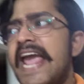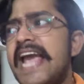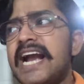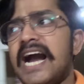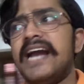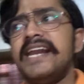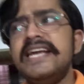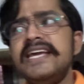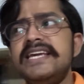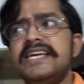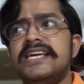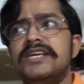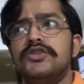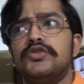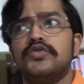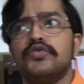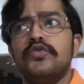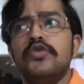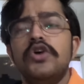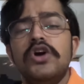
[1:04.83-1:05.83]
এখানেই
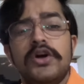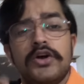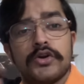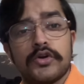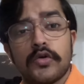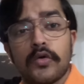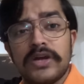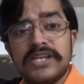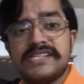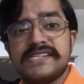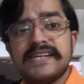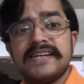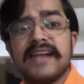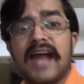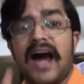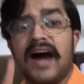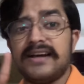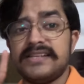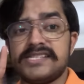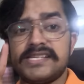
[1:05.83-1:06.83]
কিন্তু রয়েছেন
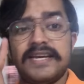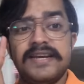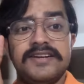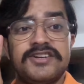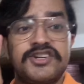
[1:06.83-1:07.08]
আজকের